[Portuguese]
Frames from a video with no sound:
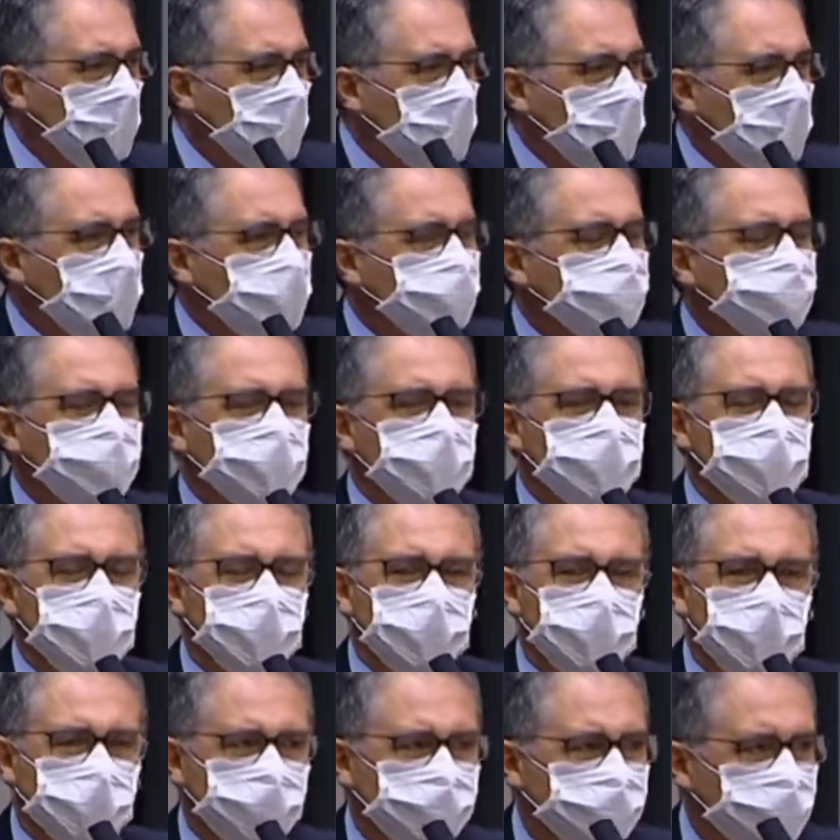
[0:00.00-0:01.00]
as
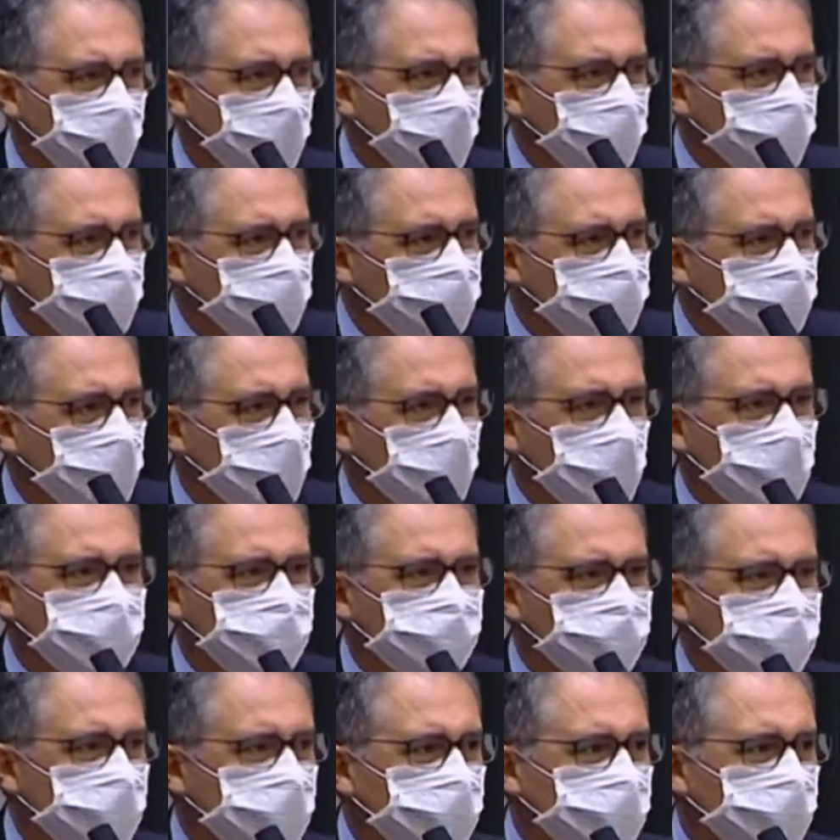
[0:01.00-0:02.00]
medidas
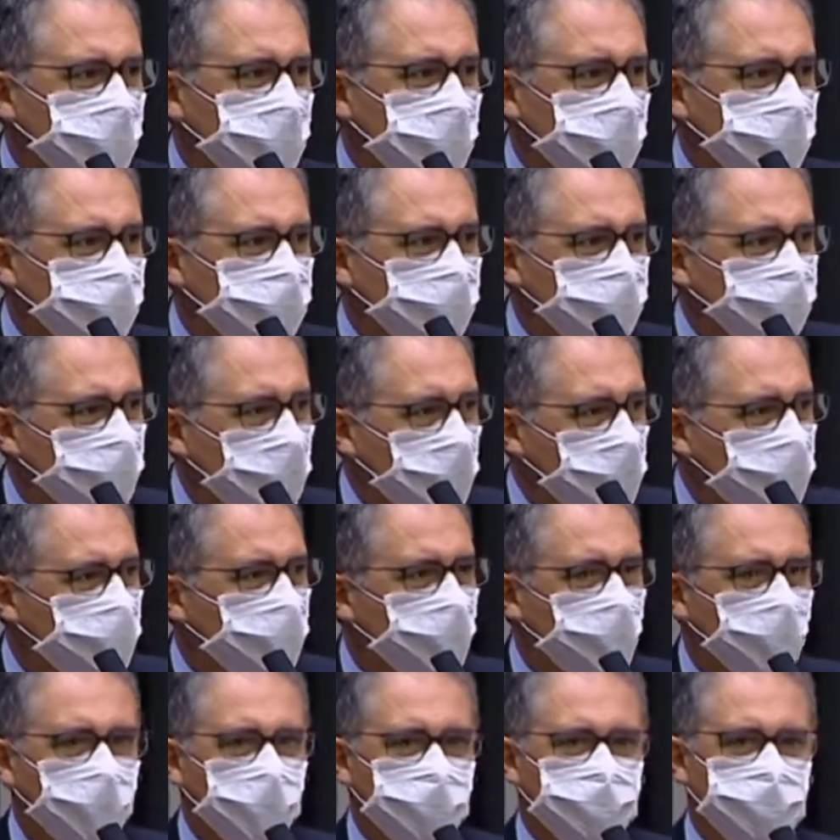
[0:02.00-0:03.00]
provisórias que tratam do
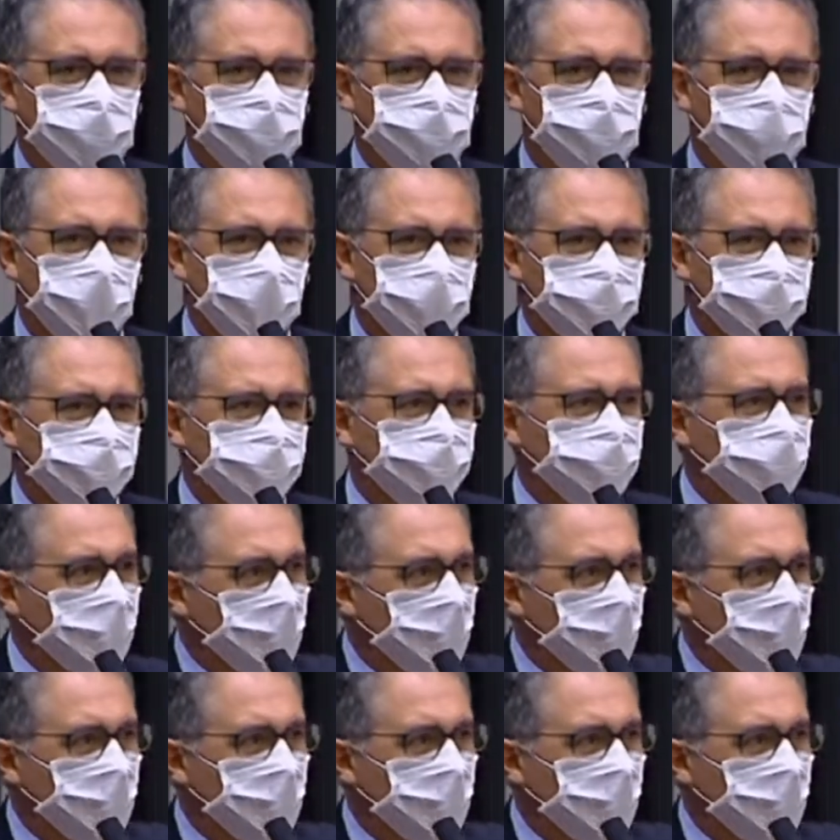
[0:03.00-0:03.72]
apoio às empresas.